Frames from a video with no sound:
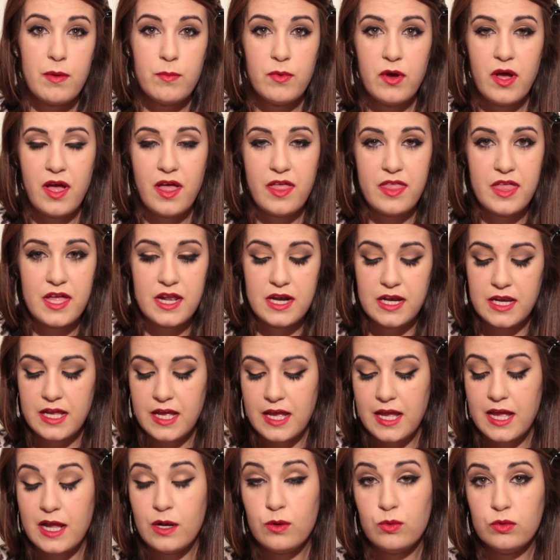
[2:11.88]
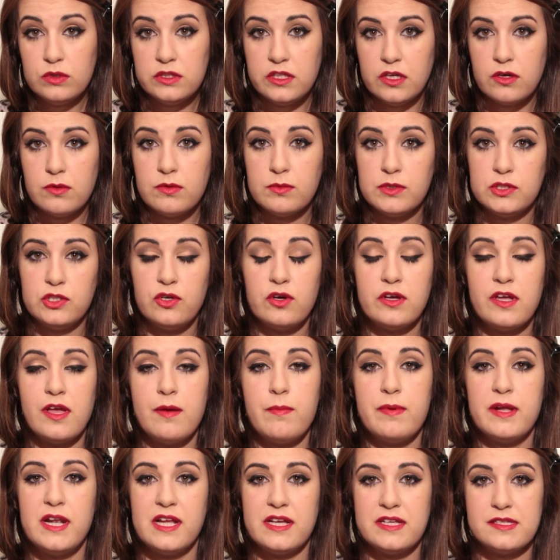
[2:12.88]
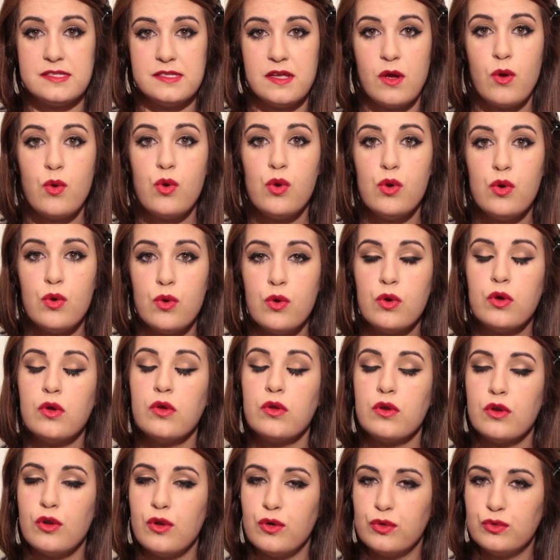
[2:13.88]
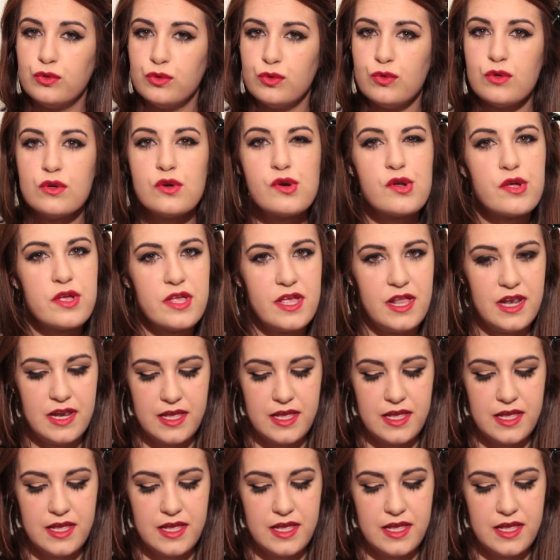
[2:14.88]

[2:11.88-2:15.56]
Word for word: Vamos a darle el último toque para que sea un look nocturno y